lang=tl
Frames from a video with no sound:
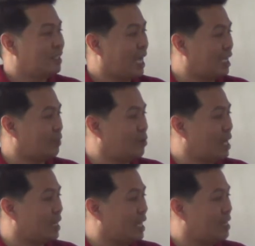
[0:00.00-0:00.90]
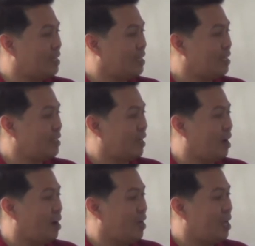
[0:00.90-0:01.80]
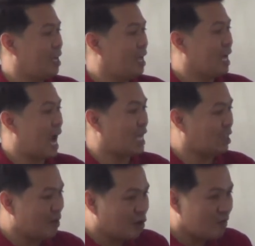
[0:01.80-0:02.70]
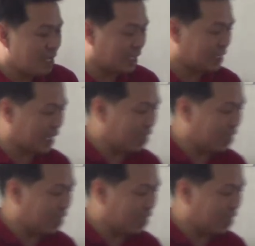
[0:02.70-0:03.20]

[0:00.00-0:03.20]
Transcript: Nakikita po natin, no? Kahit naman kumisa sa,